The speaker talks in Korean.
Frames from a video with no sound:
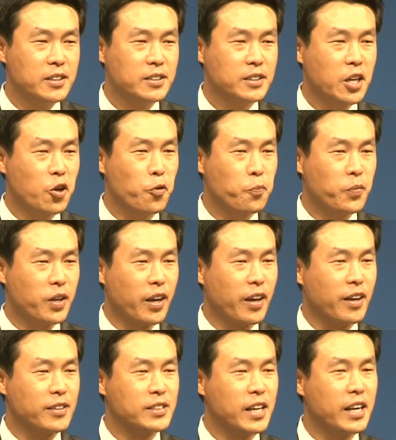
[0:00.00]

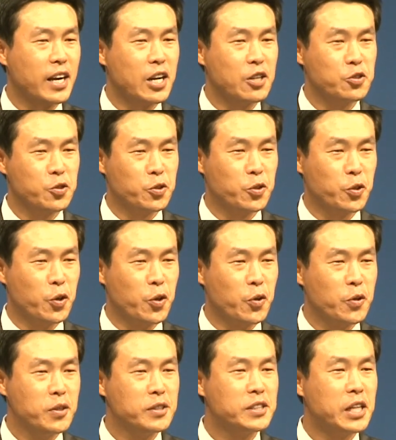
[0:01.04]
새롭게 살아갈 수
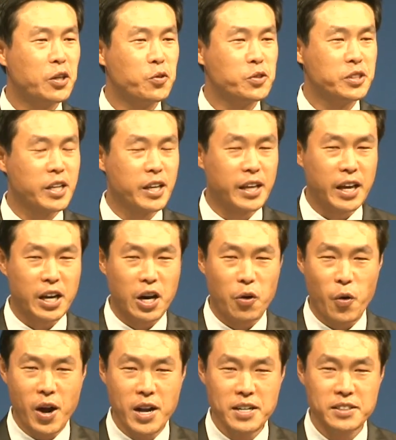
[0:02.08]
있도록 새로운 세계가
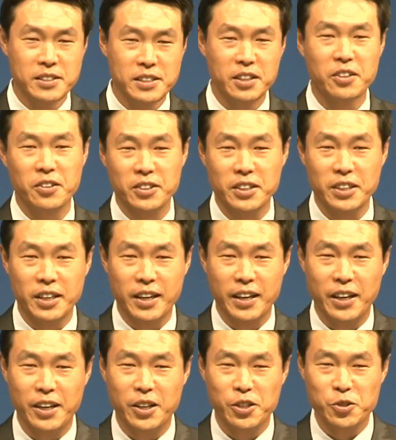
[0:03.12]
활짝 열리게
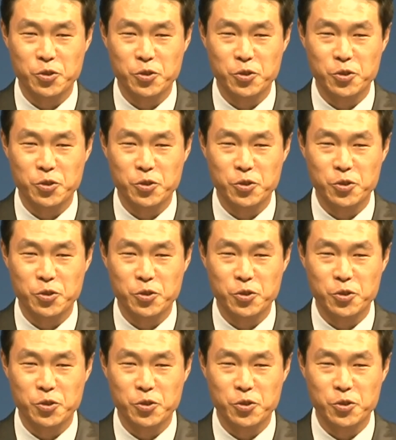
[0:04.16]
해